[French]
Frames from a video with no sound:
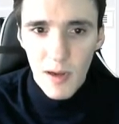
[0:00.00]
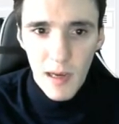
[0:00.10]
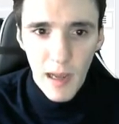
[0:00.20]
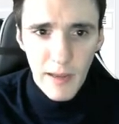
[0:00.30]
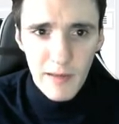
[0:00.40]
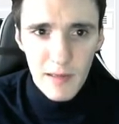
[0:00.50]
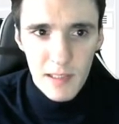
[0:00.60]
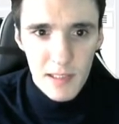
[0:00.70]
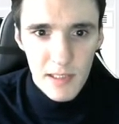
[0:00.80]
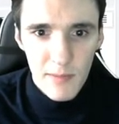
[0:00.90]
Light,
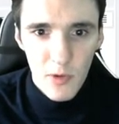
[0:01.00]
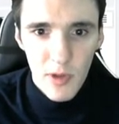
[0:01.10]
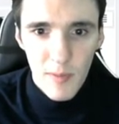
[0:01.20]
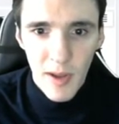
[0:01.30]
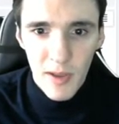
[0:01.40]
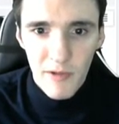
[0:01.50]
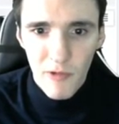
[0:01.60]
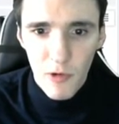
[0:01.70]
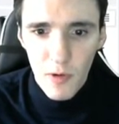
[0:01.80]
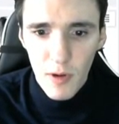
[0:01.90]
ça c'est le modèle par
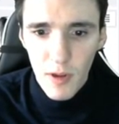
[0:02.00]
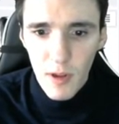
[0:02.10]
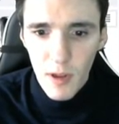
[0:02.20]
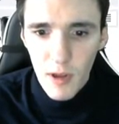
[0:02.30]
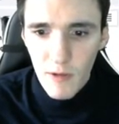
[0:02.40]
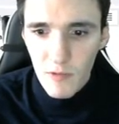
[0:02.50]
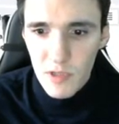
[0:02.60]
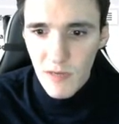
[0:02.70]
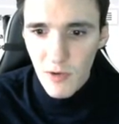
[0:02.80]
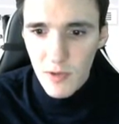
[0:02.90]
défaut.
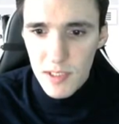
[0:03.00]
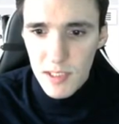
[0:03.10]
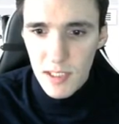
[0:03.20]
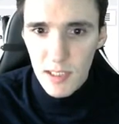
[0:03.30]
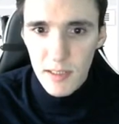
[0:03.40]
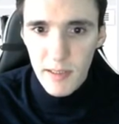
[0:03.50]
Vous avez aussi